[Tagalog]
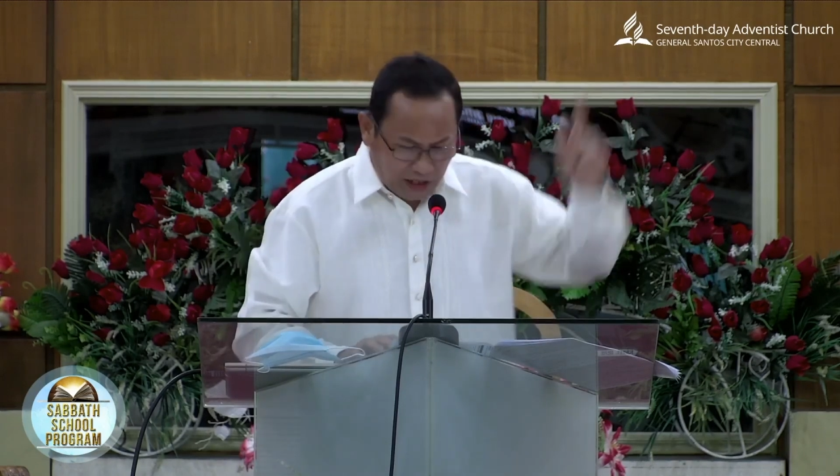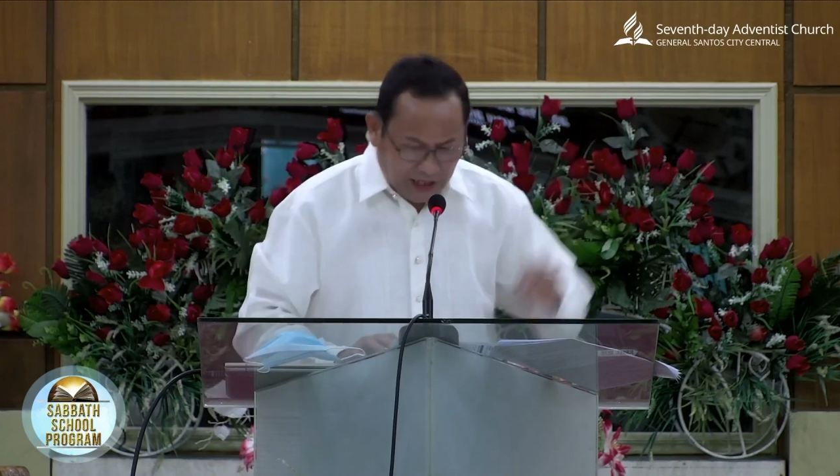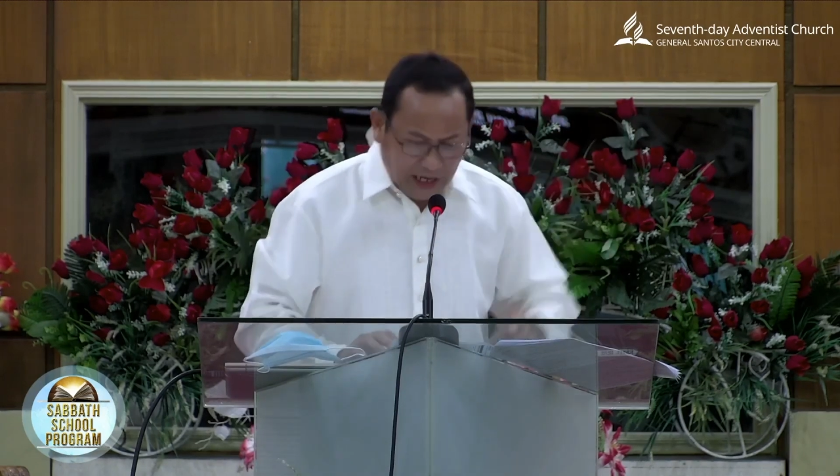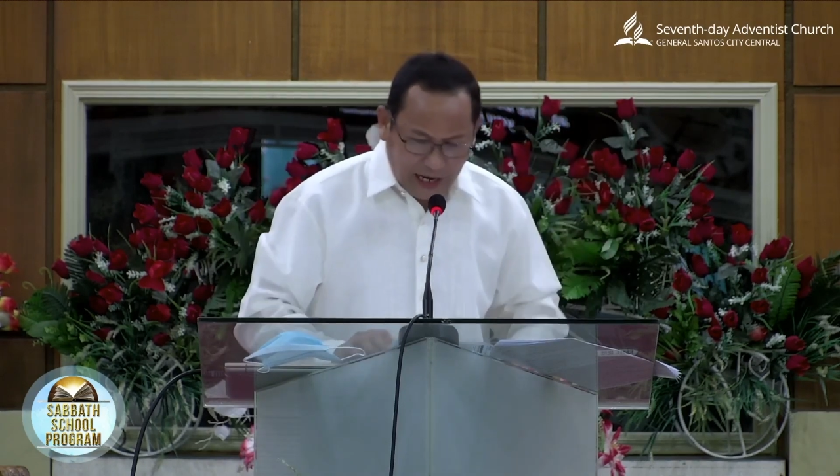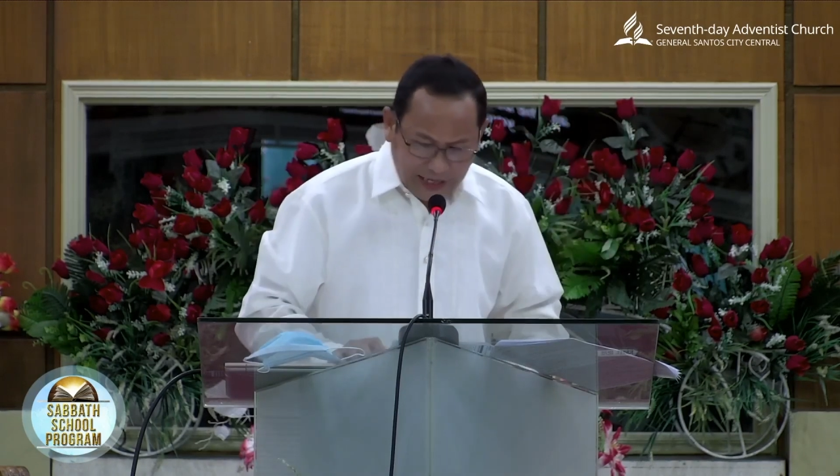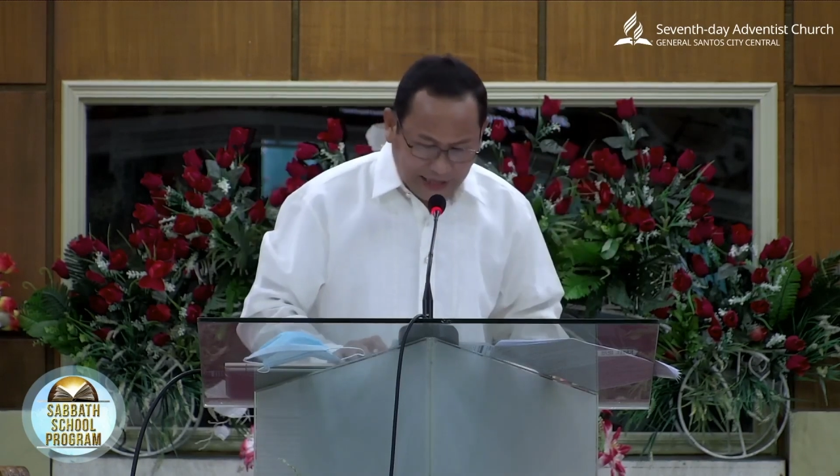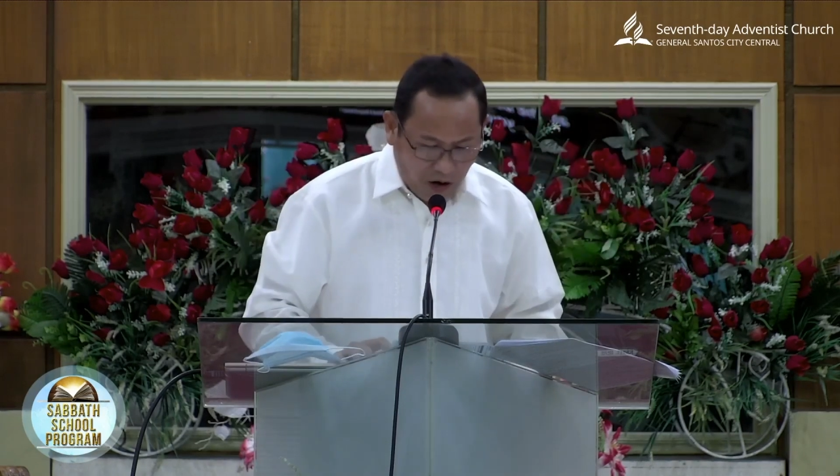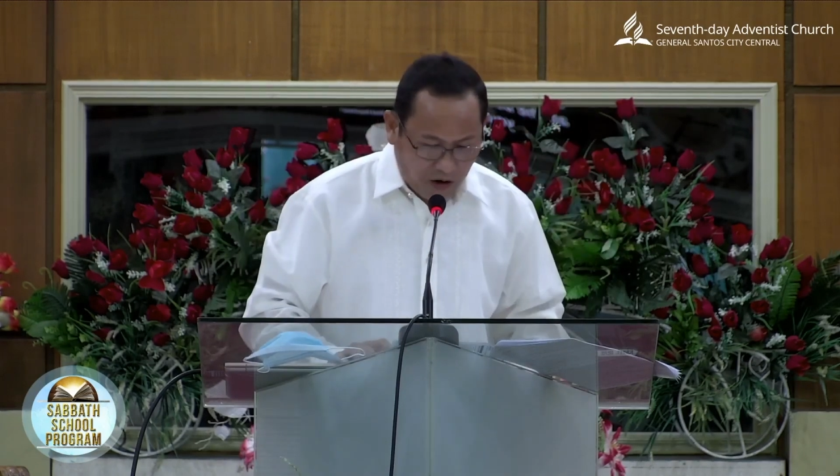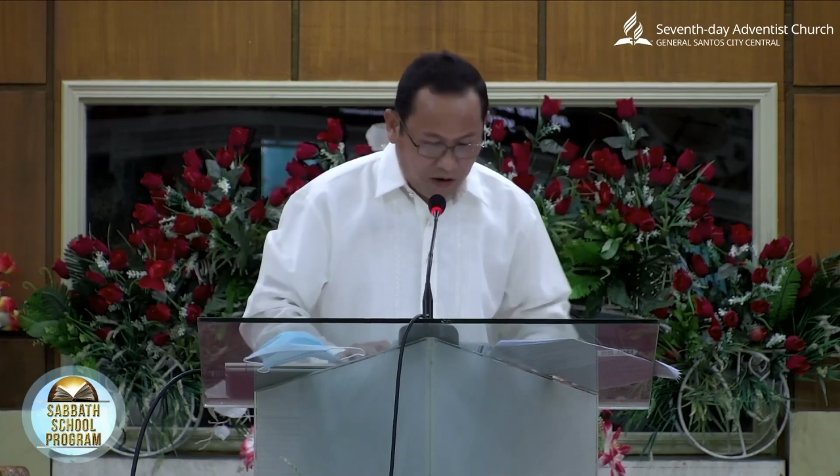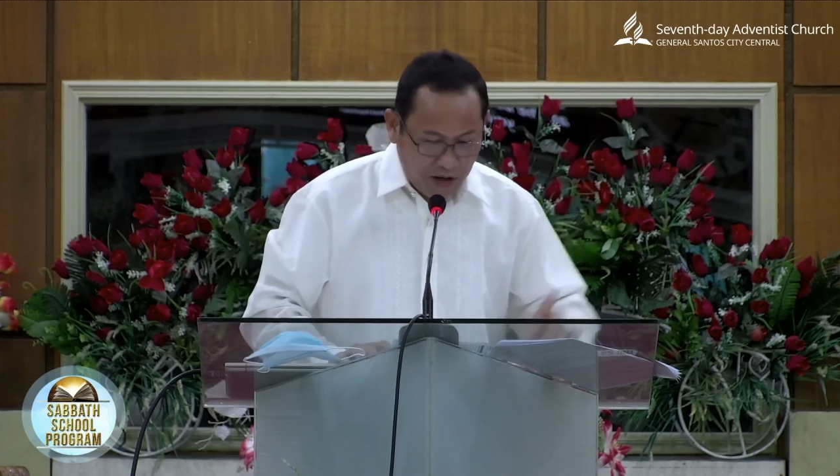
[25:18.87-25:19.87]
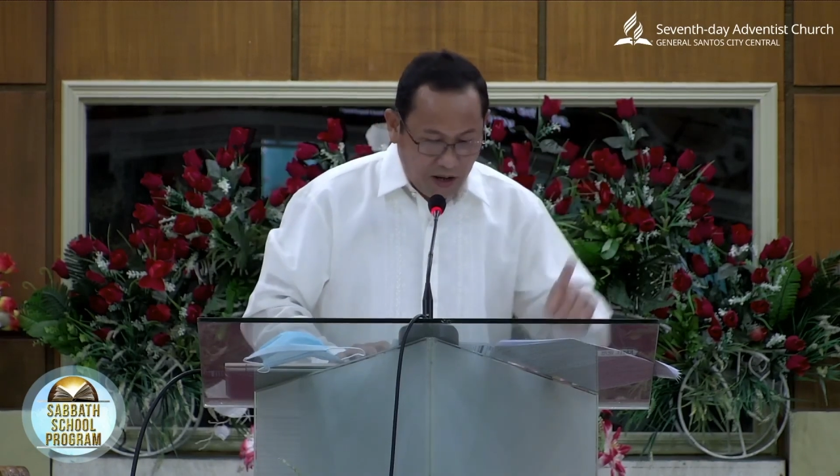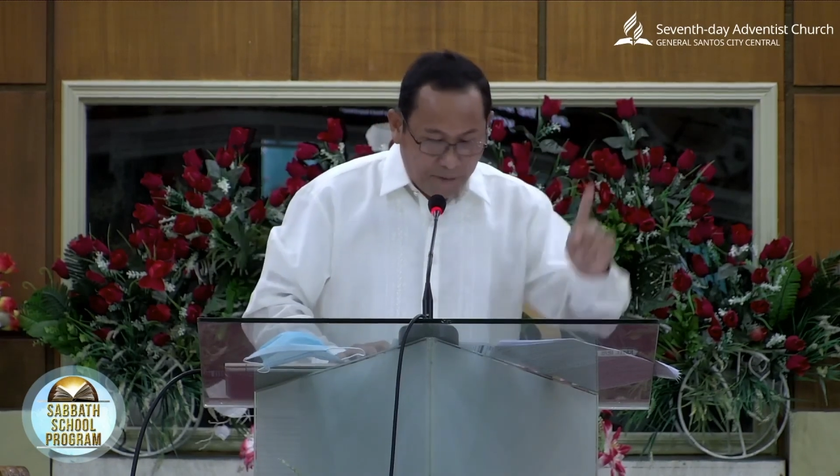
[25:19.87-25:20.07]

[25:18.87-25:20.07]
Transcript: inila nga tao.